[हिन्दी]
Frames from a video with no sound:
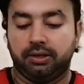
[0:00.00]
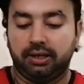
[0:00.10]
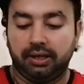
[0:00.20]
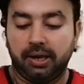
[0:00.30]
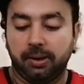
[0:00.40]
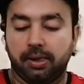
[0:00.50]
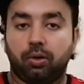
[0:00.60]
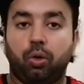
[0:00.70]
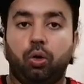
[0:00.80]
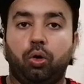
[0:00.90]
ठीक है
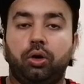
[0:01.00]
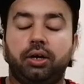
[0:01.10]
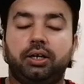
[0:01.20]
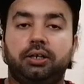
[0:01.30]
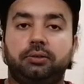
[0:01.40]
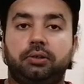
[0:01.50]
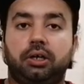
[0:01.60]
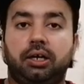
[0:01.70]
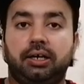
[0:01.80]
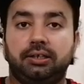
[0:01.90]
और
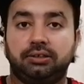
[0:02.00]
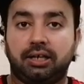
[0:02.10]
आ,